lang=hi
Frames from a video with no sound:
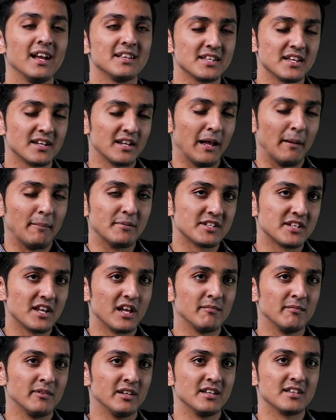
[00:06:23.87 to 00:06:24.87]
एज अ रैप
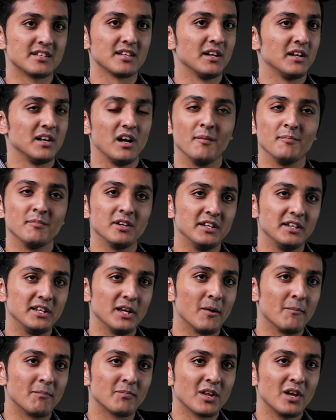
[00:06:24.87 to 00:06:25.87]
स्टार मैंने इसका नाम दे
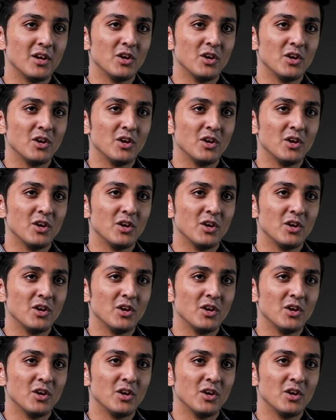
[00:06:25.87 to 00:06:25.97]
दिया